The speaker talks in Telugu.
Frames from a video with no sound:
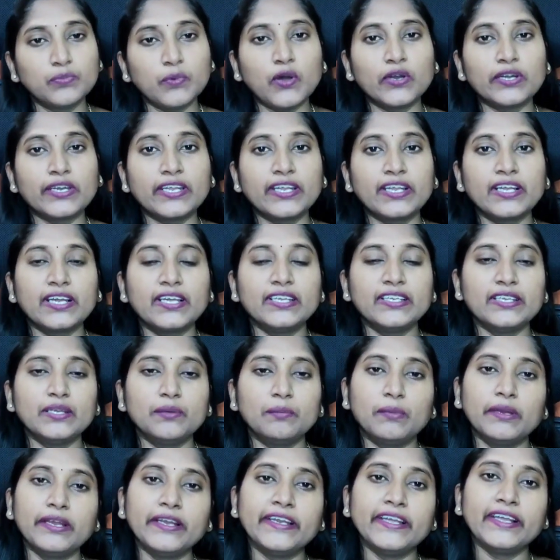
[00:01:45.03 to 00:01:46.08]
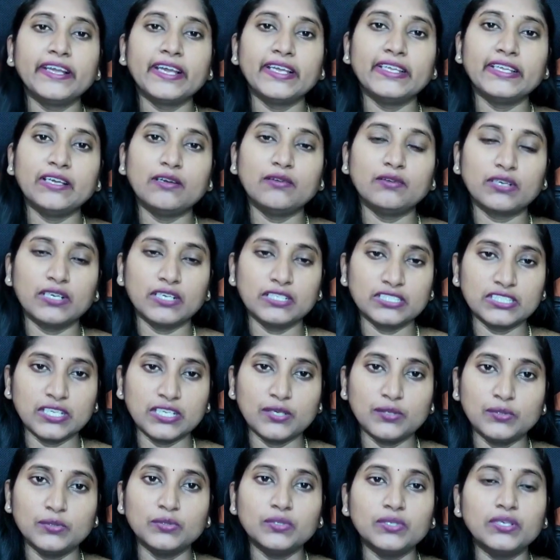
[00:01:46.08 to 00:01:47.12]
స్పాటింగ్ అయ్యి బ్లీడింగ్ అయ్యే
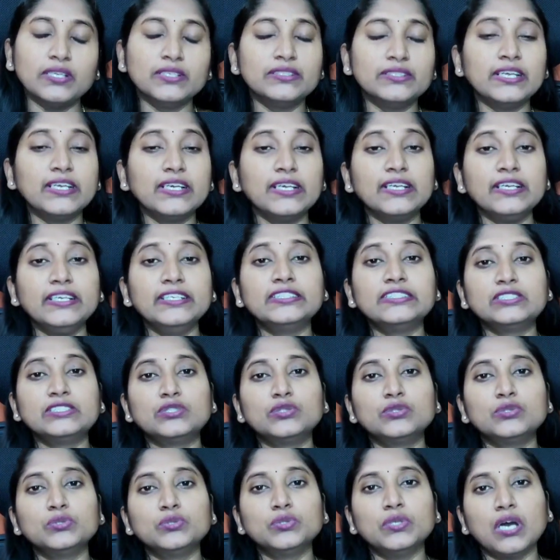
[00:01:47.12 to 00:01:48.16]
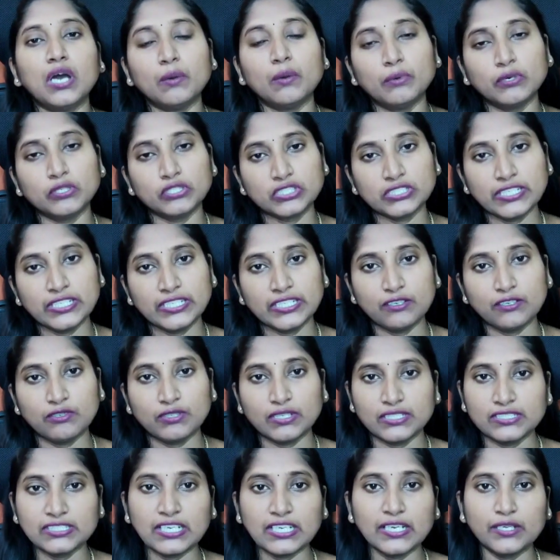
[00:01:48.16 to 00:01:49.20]
అవకాశాలు దెన్ లీడ్స్ టు అబార్షన్ అయ్యే
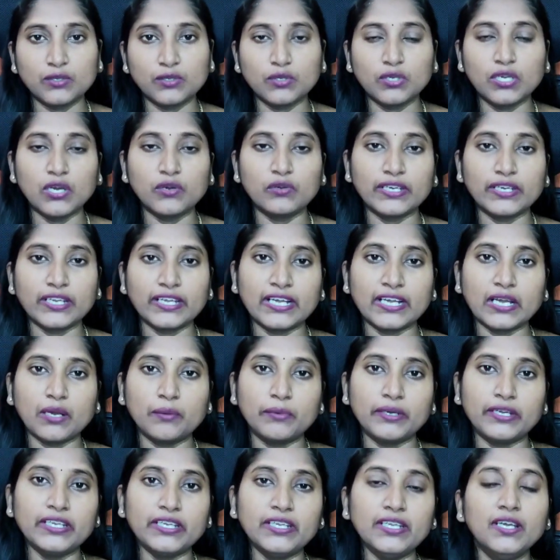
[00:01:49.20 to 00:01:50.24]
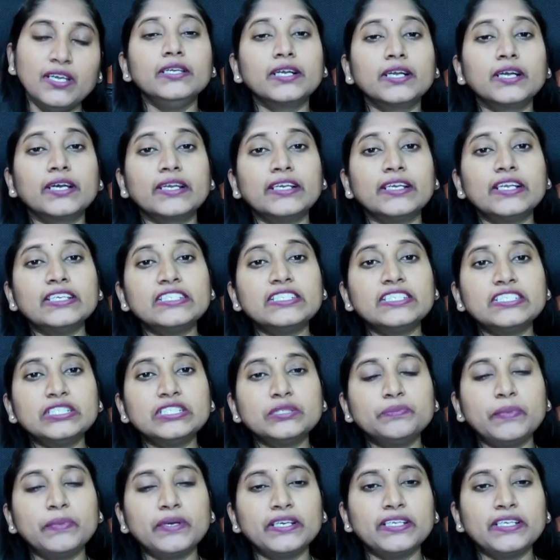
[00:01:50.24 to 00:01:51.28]
అవకాశాలు ఎక్కువగా ఉంటాయి కాబట్టి ఈ యొక్క
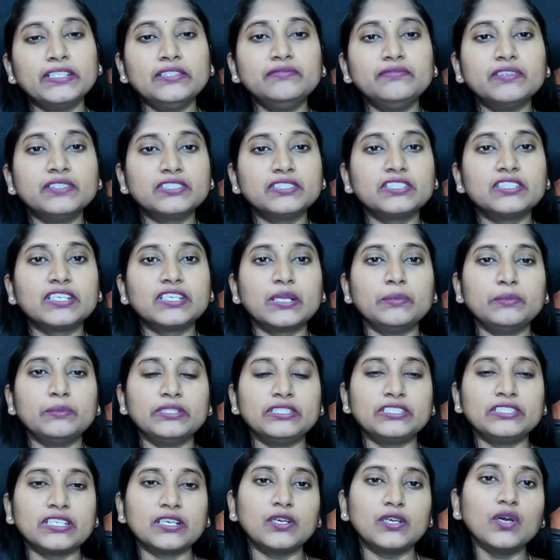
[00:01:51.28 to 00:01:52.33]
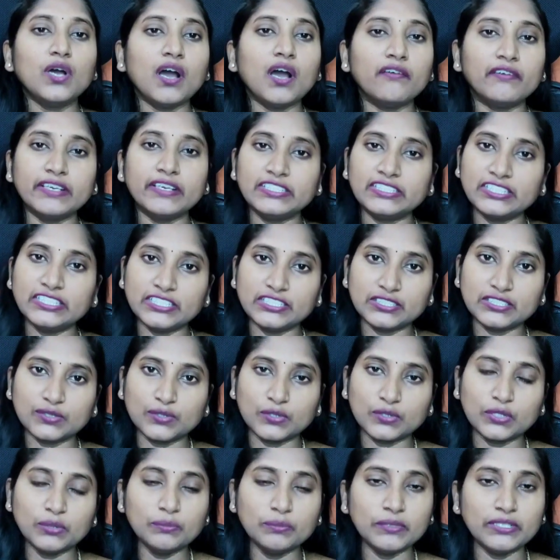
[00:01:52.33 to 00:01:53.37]
రిలేషన్షిప్ అనేది ఫస్ట్ ట్రైమిస్టర్లో అవాయిడ్
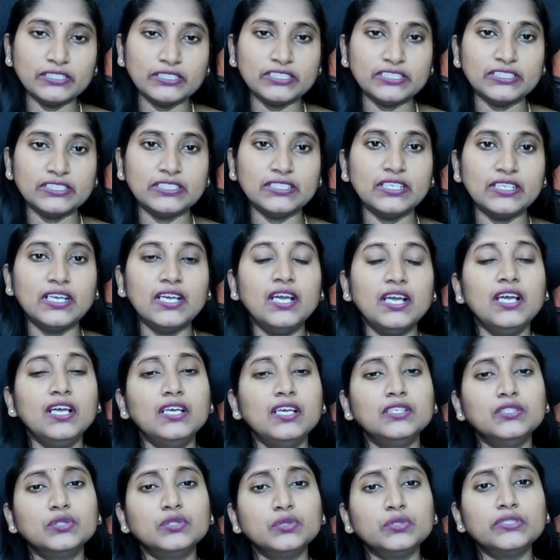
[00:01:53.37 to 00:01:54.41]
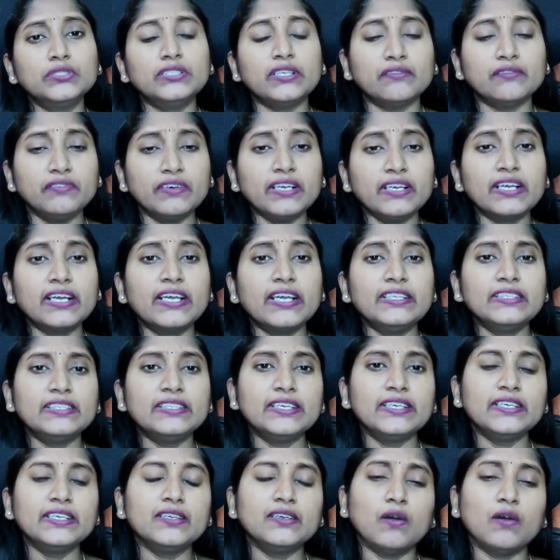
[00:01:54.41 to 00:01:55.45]
చేసుకోవటం మంచిది సో
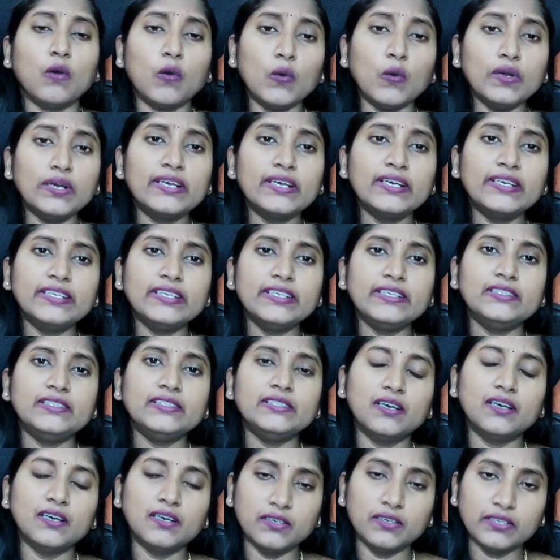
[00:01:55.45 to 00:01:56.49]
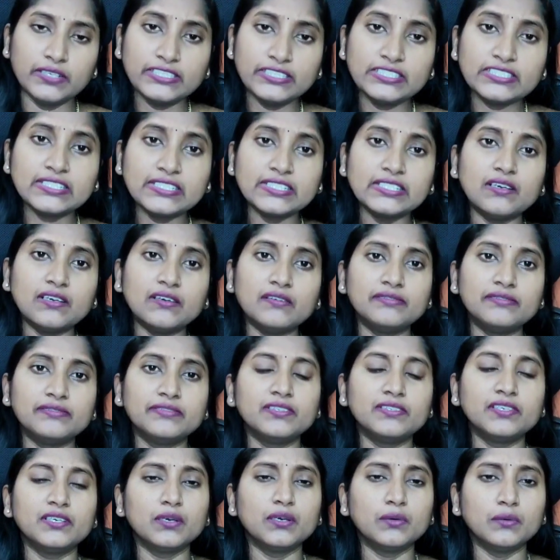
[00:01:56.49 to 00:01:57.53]
ఎవరికైతే ఆల్రెడీ హిస్టరీ ఆఫ్
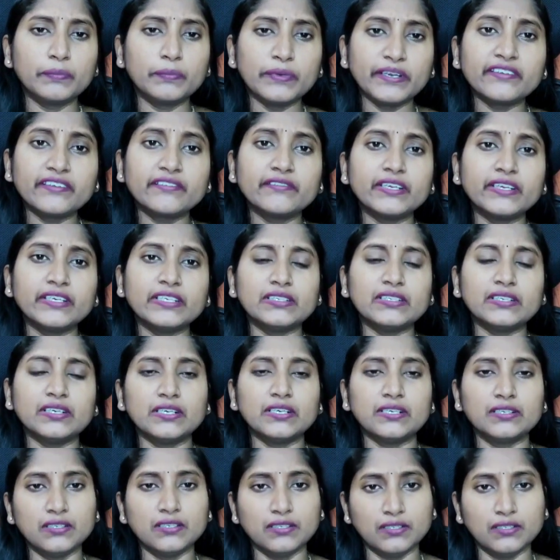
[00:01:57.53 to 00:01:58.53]
ఫ్రీక్వెంట్